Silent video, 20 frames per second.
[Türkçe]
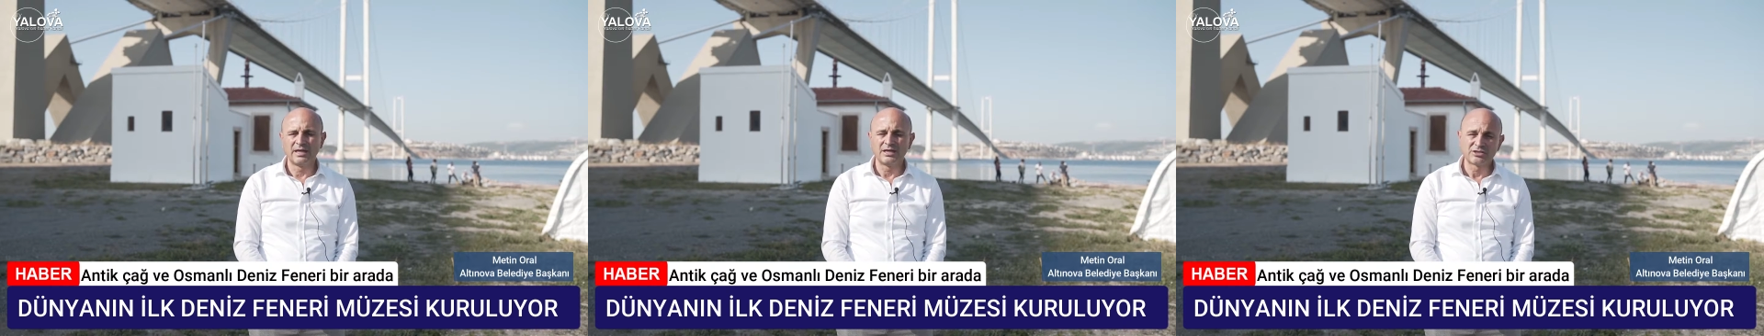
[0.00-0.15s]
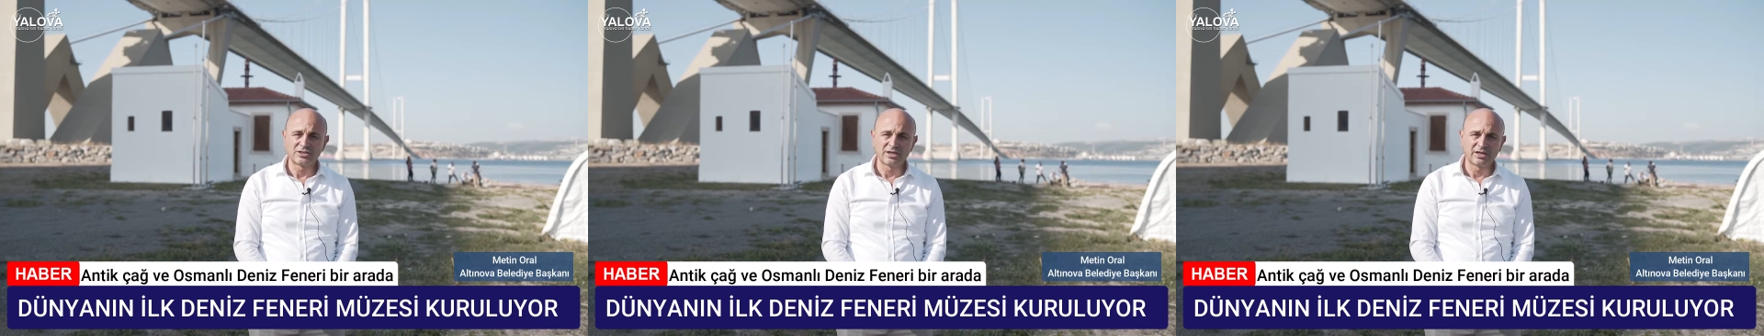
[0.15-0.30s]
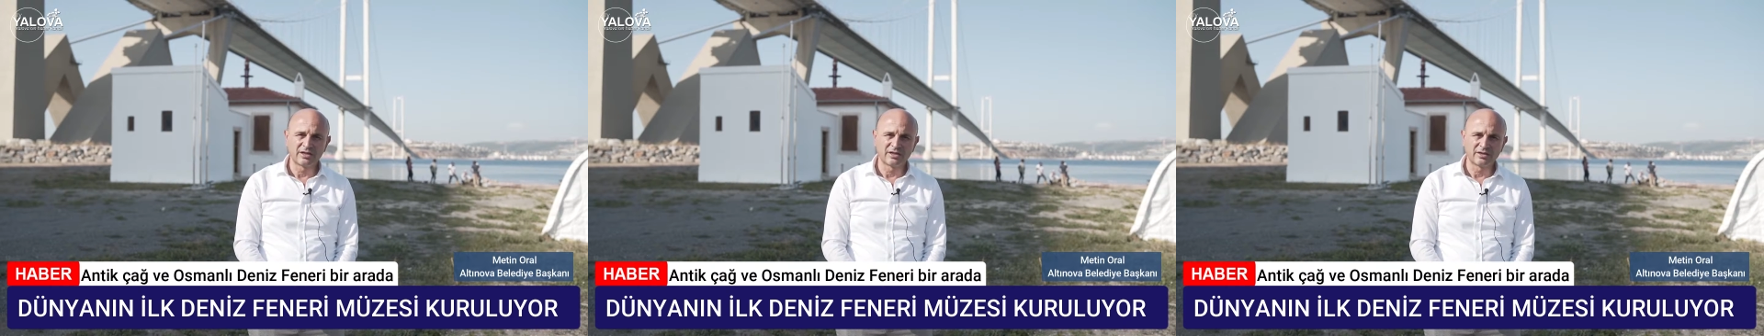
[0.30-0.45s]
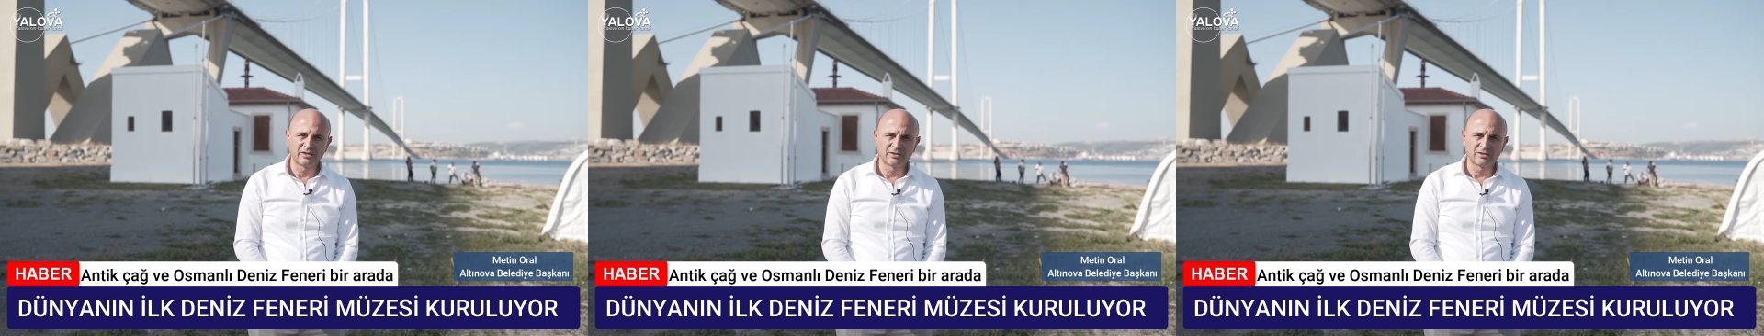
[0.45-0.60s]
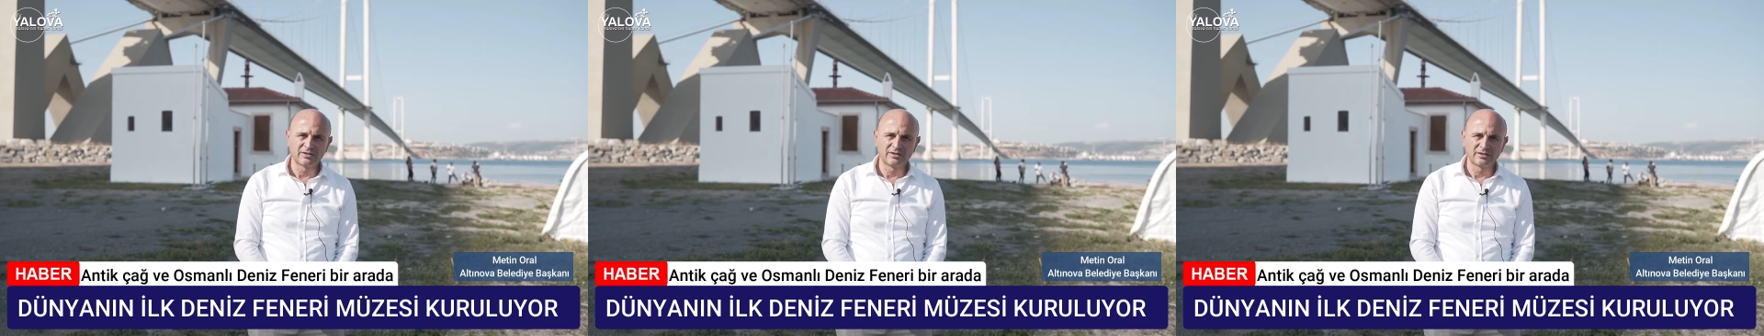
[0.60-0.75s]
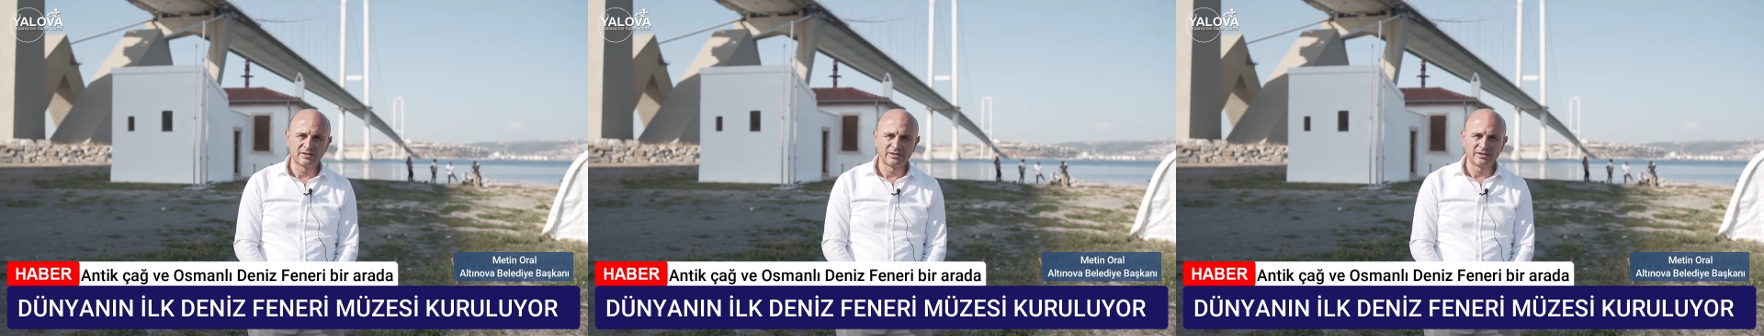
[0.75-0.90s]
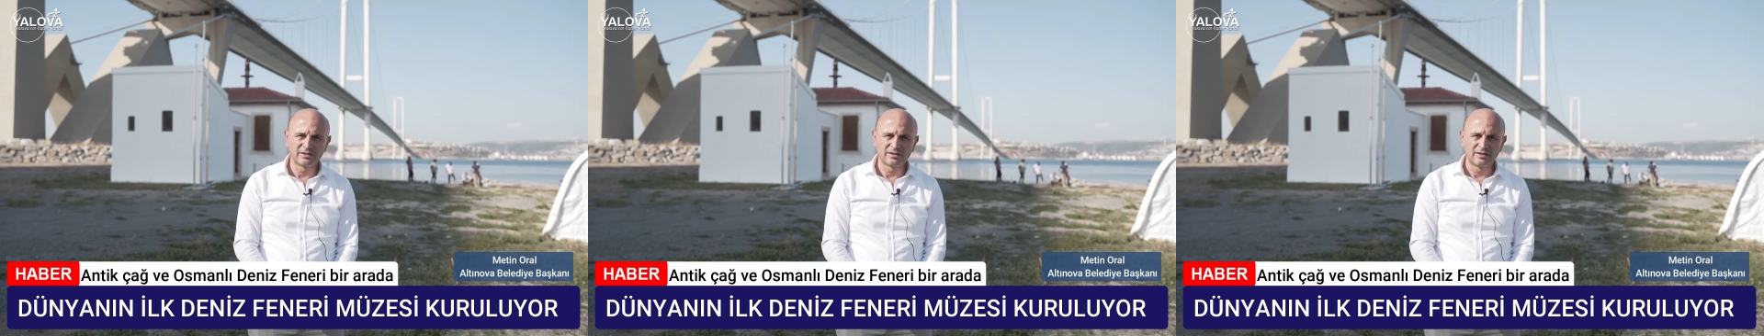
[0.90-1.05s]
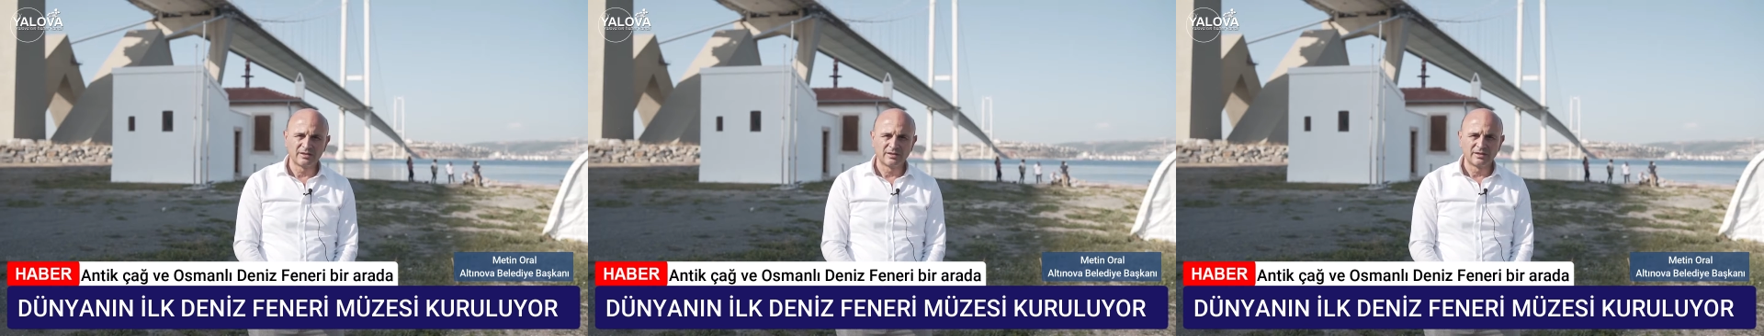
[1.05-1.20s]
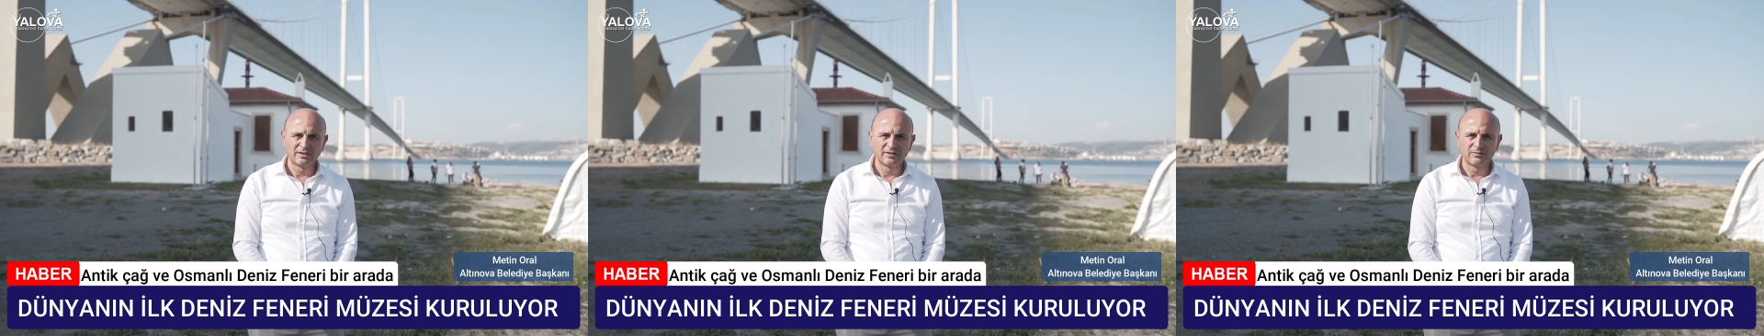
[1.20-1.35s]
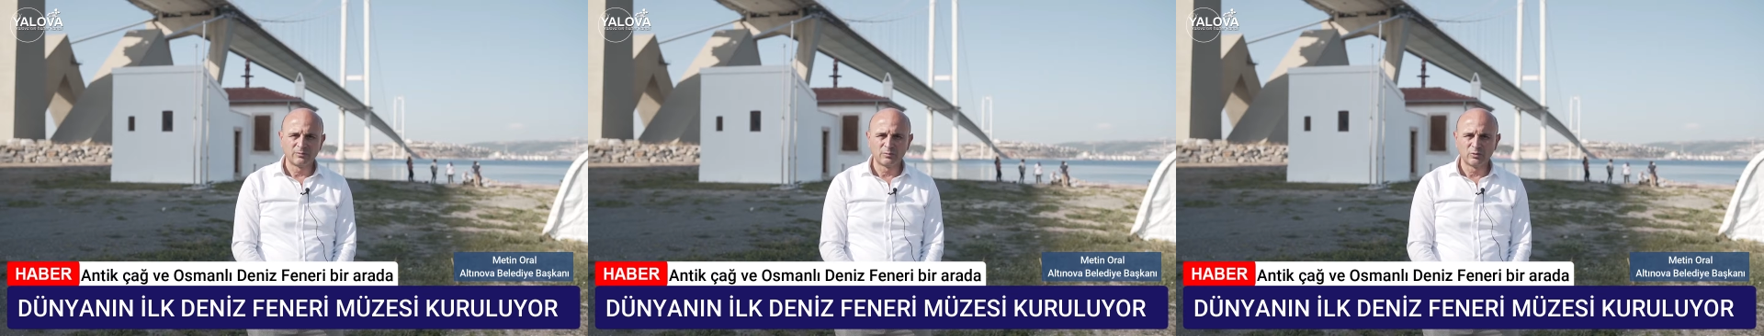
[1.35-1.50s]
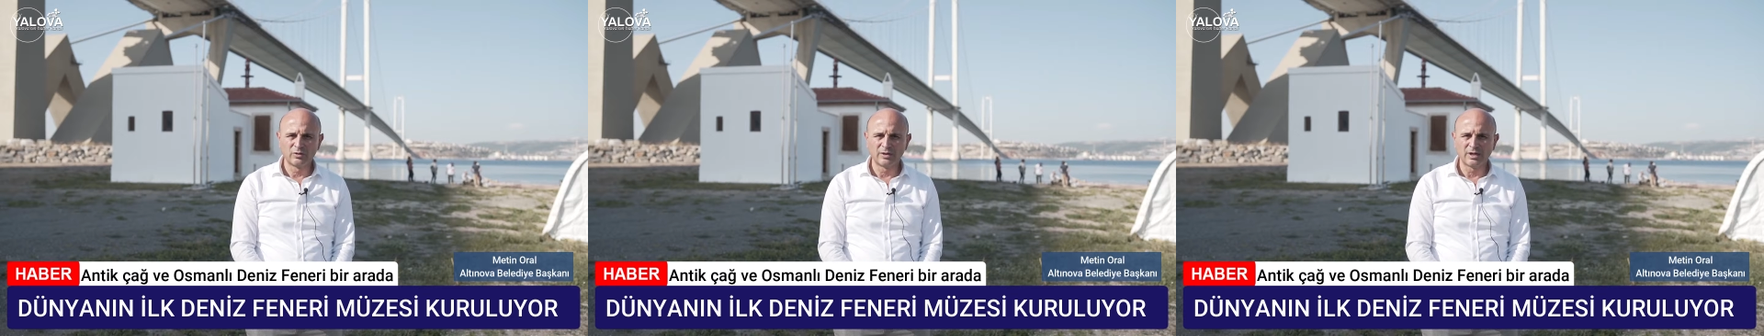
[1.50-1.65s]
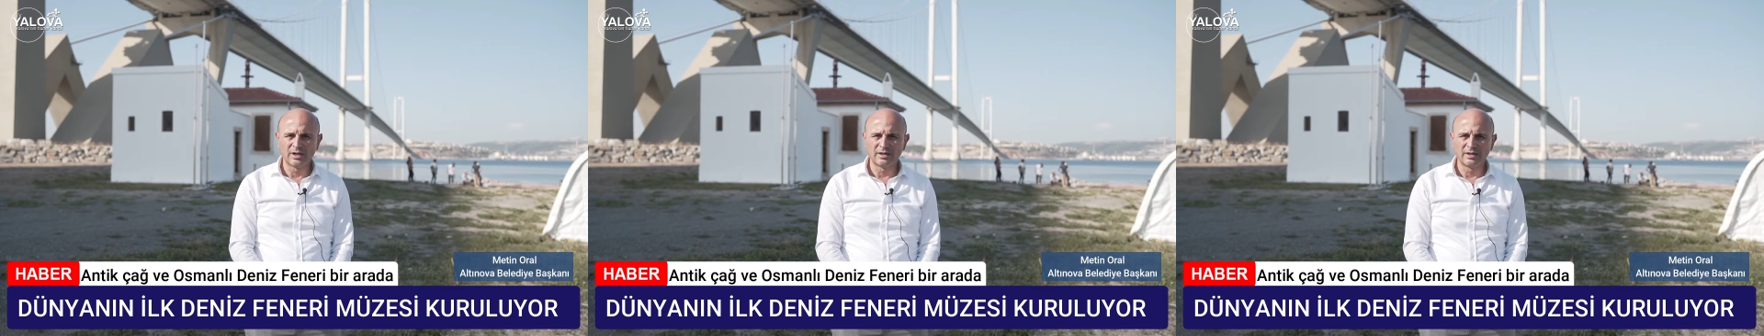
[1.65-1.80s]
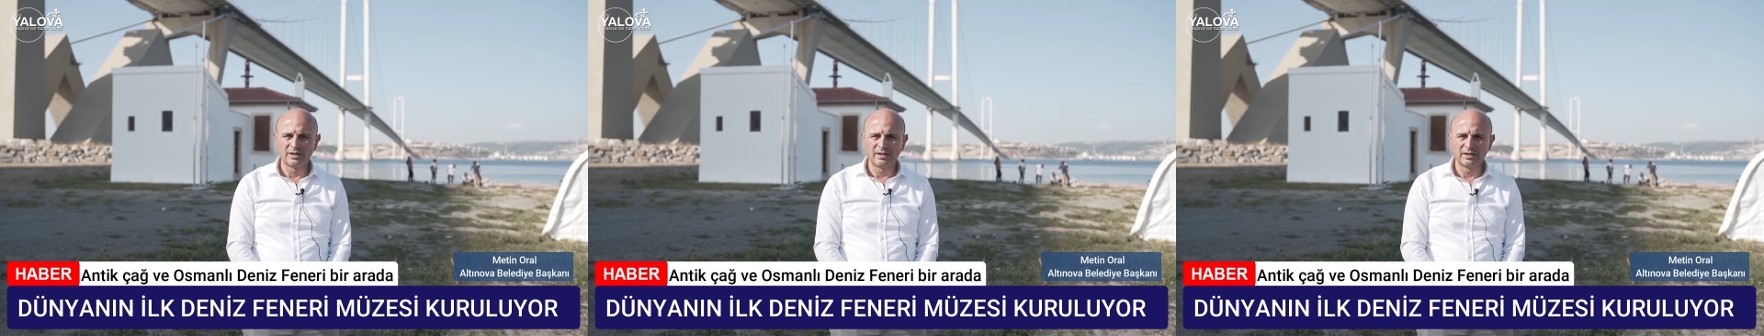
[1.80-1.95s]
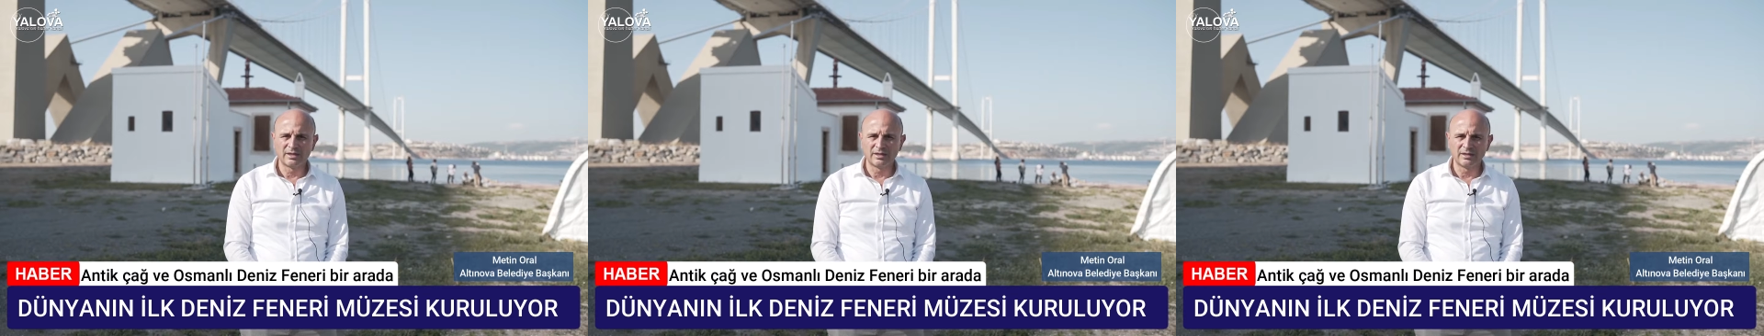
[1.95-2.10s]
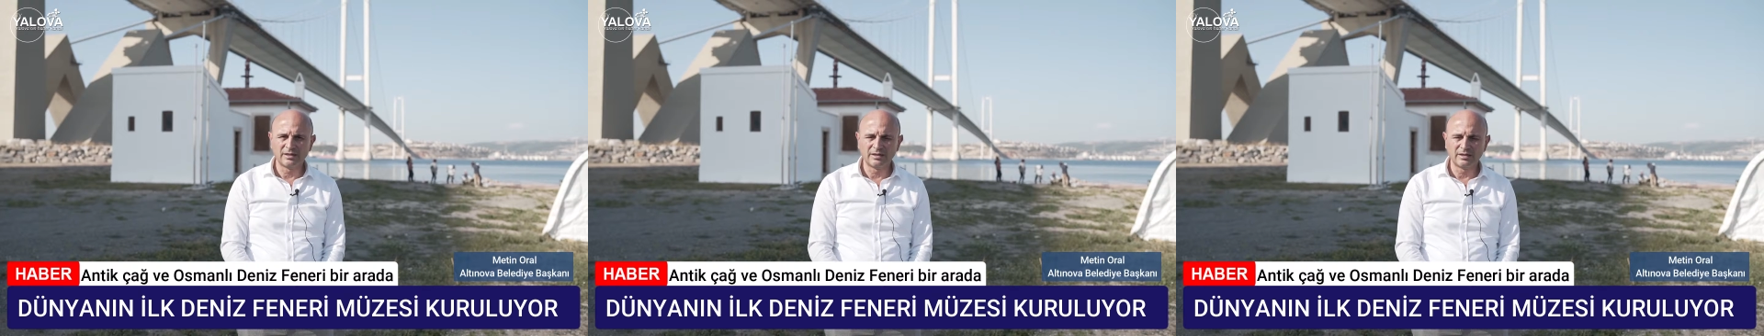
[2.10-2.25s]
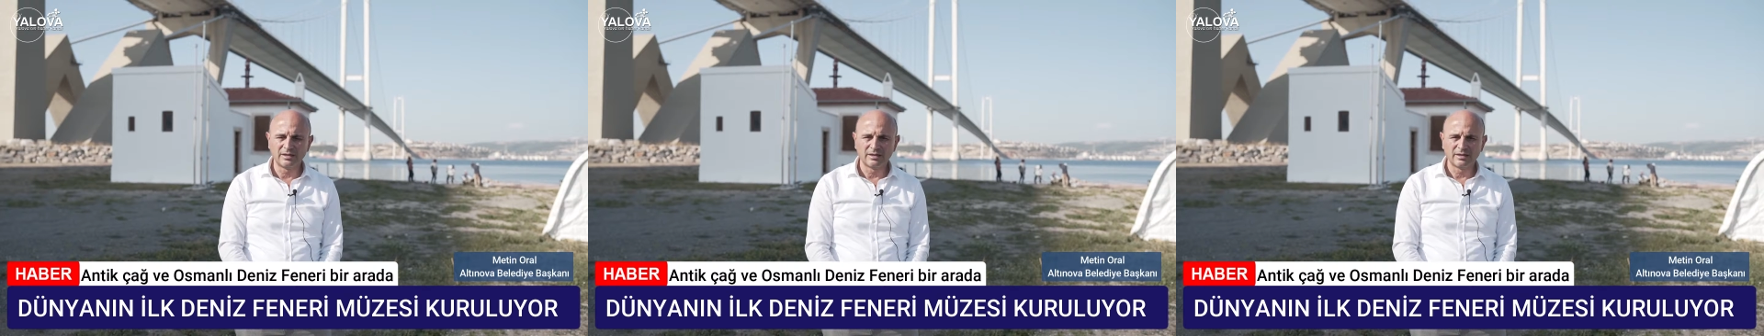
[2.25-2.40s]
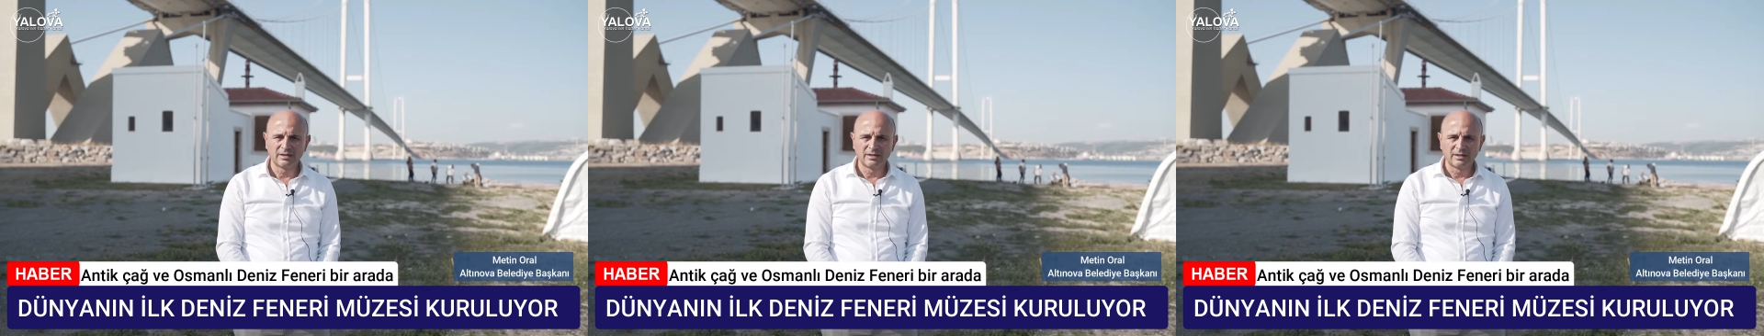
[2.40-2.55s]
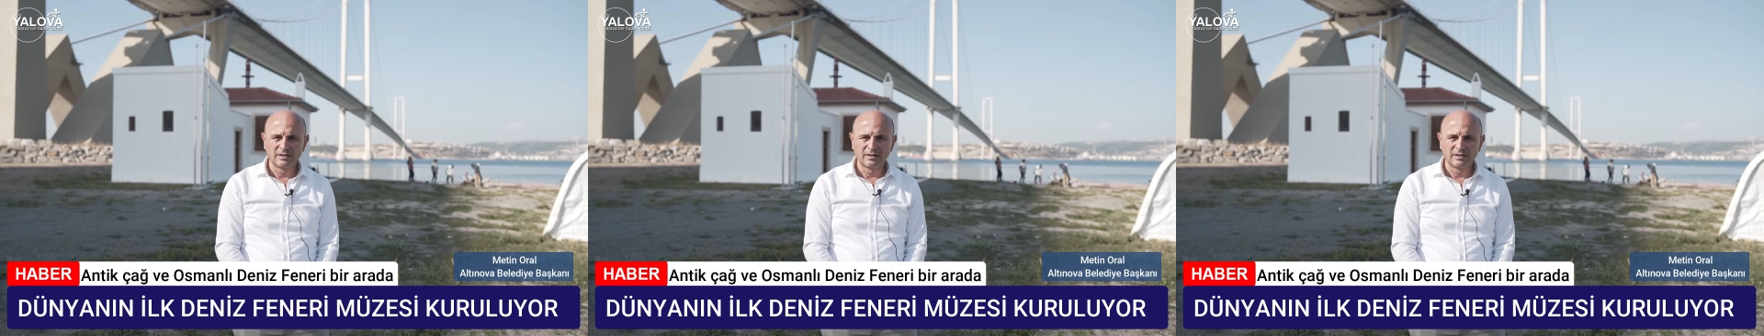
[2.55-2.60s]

ne işe yaradıkları, bunlarla ilgili